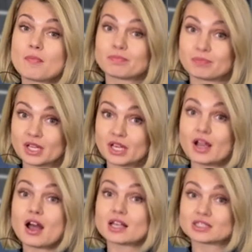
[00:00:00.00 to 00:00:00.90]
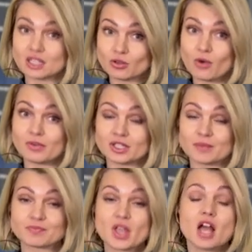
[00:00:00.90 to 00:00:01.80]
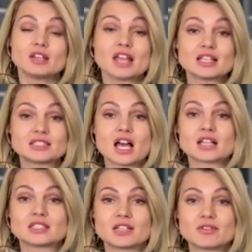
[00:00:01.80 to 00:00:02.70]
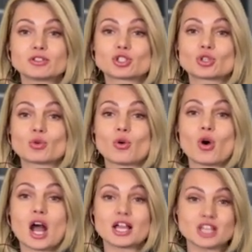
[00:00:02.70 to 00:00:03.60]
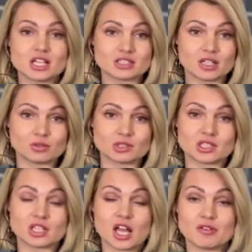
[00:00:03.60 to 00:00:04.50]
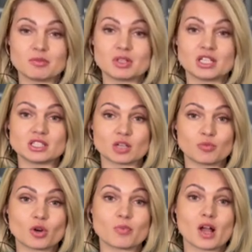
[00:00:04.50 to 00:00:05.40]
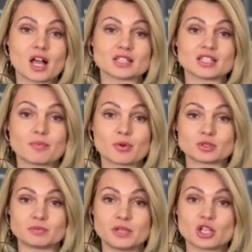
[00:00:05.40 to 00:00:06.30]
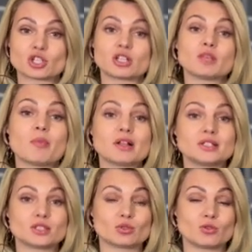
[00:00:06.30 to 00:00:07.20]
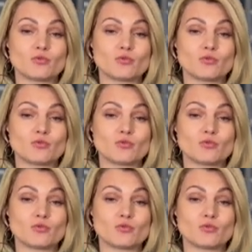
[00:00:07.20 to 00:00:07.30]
были остановлены. NASDAQ заявил, что они останутся таковыми до тех пор, пока запрос биржи на дополнительную